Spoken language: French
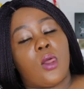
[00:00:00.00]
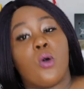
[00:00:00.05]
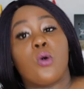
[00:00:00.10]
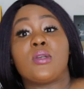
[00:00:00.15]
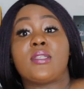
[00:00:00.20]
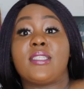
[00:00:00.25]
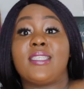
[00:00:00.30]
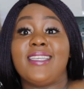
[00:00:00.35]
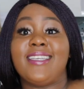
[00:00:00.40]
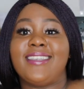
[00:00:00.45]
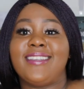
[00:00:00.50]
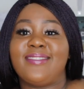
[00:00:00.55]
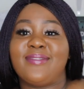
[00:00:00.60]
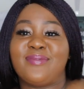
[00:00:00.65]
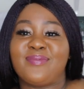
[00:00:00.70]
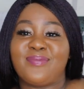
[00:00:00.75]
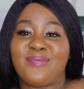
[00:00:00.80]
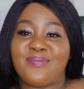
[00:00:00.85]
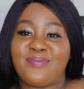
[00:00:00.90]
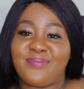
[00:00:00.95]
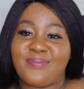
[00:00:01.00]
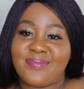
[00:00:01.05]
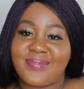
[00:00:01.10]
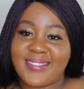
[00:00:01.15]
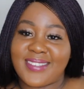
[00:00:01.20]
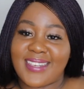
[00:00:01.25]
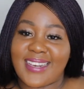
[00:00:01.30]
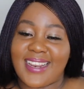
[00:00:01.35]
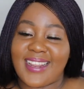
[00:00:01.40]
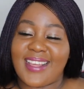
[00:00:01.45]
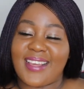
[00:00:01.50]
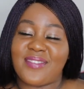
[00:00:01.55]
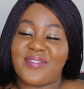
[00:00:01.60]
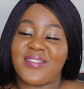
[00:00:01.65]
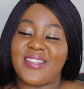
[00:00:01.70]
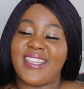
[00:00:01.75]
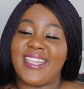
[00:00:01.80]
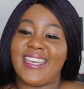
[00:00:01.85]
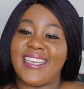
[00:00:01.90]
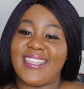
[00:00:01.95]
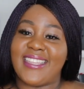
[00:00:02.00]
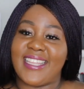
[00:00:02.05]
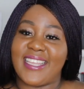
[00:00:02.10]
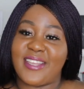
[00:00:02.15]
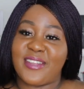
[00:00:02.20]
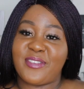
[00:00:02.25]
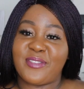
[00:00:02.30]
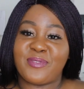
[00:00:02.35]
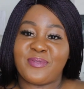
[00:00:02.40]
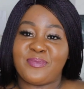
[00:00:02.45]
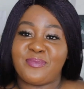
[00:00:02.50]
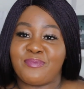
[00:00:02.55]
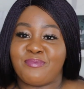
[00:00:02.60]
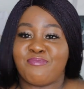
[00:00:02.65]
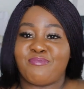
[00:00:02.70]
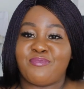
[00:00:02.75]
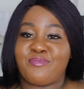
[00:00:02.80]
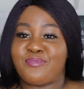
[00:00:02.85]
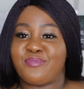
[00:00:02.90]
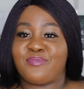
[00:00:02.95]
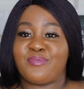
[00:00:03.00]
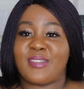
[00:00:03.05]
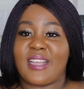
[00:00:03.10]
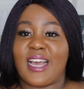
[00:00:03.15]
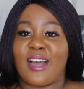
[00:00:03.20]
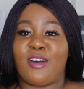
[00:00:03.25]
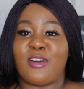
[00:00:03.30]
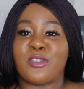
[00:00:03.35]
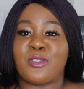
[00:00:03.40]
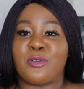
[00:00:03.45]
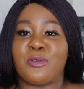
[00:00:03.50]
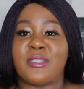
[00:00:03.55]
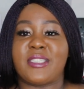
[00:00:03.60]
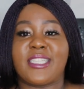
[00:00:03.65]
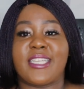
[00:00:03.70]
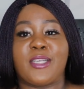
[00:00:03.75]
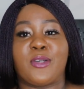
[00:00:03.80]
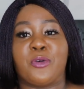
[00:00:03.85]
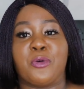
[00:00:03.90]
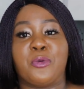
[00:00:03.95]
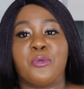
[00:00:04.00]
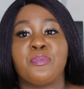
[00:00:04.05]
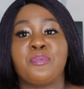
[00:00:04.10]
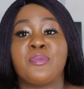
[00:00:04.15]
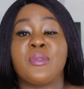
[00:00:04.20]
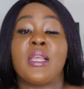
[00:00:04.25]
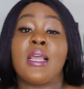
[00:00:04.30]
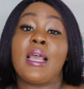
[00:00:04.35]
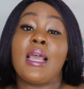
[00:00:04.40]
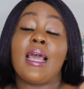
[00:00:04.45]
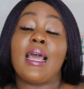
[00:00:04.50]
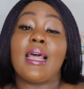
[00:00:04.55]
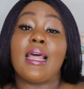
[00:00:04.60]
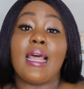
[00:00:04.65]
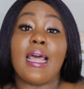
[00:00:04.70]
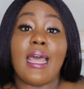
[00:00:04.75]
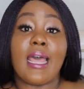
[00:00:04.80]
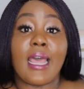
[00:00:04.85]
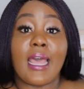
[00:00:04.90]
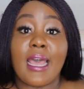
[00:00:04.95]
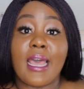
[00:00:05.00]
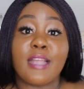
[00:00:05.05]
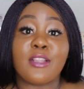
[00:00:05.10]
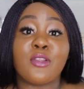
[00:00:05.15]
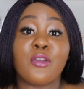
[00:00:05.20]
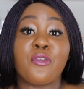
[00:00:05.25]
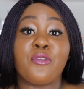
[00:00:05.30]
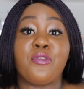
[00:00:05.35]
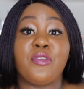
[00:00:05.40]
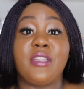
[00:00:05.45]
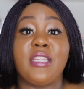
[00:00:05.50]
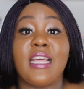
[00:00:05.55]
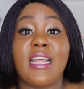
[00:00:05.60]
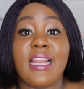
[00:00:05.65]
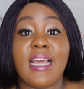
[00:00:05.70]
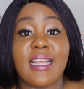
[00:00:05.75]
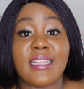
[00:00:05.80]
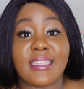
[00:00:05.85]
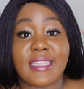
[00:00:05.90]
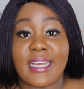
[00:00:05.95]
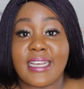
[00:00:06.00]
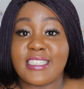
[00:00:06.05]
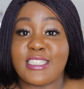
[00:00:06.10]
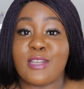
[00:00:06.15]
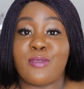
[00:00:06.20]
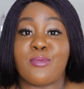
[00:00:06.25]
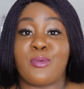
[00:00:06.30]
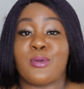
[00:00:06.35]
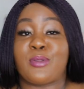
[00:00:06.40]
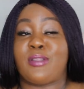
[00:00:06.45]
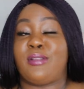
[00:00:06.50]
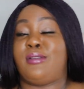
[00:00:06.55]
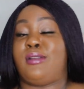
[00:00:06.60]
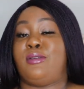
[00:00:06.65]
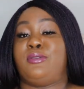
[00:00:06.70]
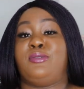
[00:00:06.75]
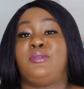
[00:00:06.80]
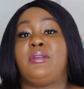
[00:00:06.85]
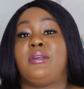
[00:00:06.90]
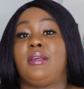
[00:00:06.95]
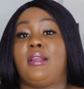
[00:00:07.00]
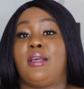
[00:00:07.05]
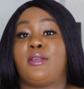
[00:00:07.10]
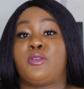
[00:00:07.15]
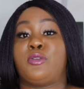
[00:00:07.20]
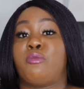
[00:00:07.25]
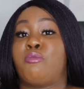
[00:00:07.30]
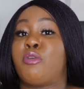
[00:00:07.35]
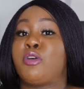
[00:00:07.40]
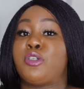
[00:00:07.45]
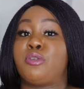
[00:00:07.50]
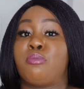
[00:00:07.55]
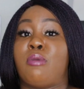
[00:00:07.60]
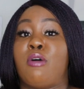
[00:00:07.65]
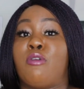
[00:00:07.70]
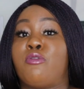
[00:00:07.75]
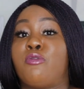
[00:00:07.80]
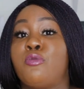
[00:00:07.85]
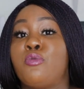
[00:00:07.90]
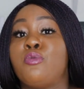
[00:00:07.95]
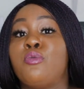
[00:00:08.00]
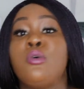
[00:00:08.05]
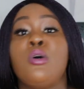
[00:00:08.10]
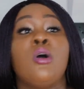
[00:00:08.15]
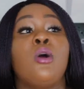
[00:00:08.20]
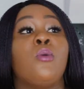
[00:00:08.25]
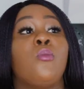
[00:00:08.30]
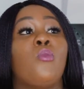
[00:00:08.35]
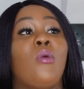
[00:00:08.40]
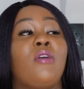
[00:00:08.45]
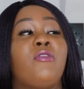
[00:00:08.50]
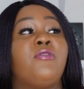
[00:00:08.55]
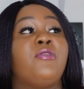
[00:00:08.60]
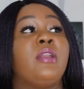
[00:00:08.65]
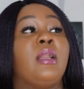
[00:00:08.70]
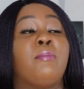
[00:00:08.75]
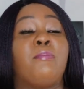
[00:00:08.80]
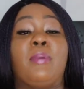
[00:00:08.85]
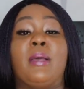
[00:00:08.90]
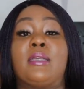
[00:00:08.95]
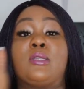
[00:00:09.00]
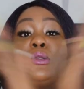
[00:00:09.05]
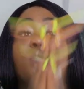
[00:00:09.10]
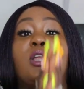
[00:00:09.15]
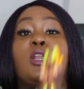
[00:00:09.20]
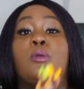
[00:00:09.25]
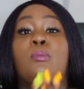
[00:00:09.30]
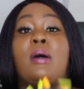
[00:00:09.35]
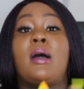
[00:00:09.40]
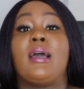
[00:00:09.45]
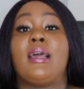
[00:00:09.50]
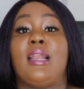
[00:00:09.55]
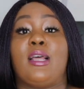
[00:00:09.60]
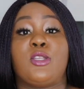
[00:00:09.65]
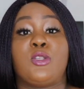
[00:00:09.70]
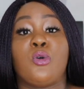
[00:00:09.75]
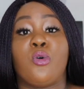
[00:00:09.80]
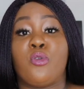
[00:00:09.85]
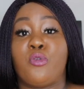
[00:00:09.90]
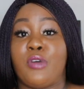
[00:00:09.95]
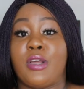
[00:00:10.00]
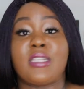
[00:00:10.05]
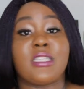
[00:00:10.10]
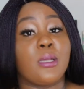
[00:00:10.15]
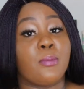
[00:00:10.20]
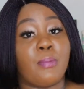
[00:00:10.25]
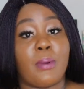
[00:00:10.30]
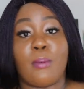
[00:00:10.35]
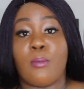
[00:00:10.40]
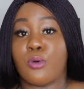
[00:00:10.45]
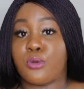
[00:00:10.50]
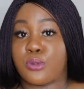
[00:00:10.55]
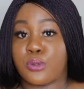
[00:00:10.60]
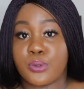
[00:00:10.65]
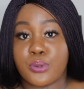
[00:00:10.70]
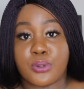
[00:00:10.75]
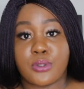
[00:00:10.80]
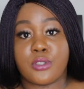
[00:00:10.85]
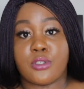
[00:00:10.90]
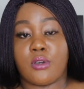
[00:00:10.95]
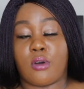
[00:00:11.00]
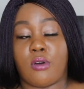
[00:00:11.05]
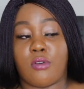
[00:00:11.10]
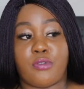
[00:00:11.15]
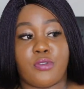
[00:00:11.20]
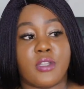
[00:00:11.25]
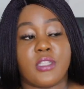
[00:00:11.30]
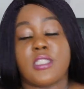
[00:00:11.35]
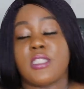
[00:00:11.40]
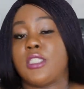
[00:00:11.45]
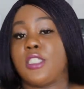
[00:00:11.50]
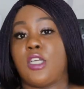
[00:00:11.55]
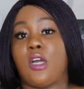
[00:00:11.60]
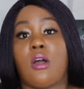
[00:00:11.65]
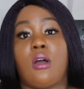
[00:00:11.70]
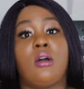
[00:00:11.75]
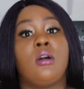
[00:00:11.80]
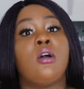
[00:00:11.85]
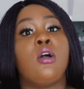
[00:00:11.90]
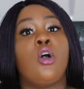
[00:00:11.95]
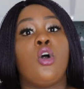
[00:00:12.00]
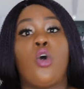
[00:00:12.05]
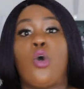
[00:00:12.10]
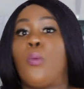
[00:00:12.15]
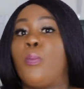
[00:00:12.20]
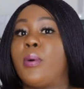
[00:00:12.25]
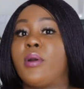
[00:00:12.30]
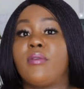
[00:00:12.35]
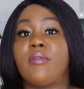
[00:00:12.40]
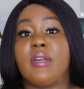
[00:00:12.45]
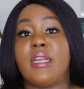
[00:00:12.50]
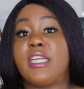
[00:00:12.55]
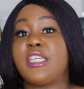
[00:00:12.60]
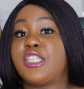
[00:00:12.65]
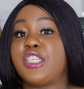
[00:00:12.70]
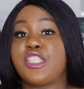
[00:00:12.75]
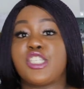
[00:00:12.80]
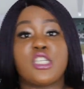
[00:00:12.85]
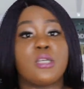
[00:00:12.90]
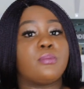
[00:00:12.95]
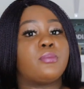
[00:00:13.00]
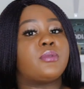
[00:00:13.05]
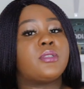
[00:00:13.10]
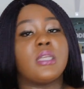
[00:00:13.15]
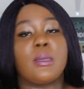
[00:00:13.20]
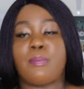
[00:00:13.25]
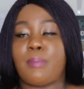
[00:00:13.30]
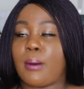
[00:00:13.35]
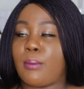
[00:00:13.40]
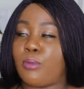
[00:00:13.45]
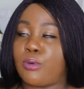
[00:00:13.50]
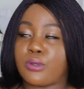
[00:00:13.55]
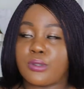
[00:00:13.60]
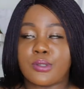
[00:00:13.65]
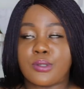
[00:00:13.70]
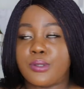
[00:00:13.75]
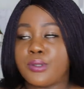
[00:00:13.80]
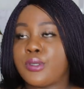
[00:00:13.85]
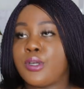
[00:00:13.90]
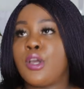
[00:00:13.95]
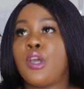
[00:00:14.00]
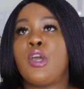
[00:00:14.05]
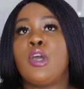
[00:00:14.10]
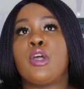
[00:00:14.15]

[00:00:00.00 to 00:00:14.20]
Aussi, la fidélité. Arrangeons le tricot. Être fidèle est très important dans une relation. Moi, je m'en fous. Moi, personnellement, relation ouverte, c'est pas mon truc en fait. Genre, open relationship, c'est pas mon truc.